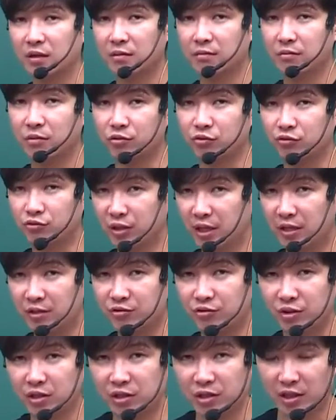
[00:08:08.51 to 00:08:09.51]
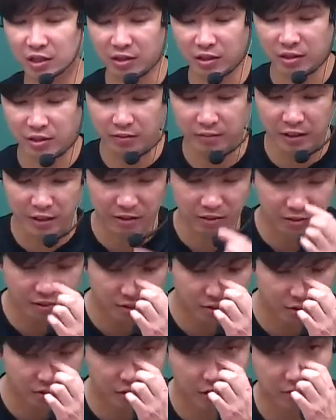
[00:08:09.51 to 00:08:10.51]
뭐 누구나 할 수 있는 얘기겠지만
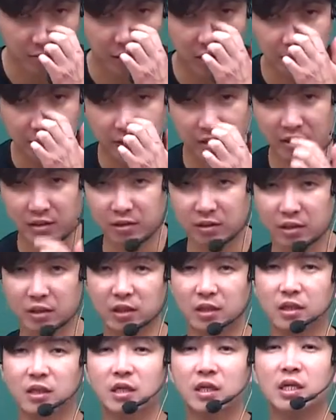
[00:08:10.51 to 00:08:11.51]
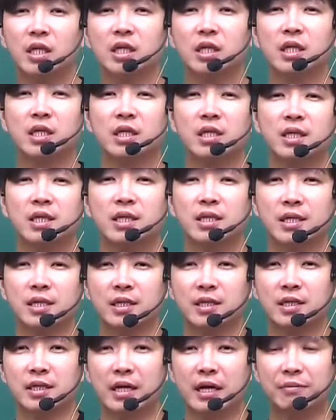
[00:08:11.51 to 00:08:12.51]
선생님 EBS
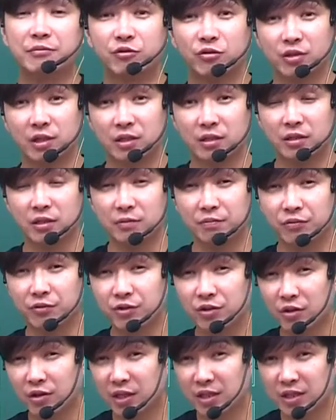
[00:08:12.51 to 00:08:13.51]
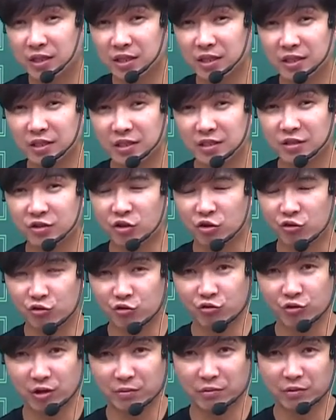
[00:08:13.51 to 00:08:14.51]
압축이 그 분석의 신그
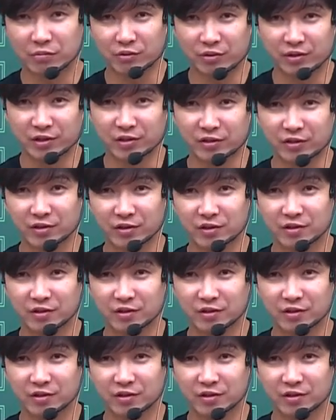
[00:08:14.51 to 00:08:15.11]
적중률 한번 보세요.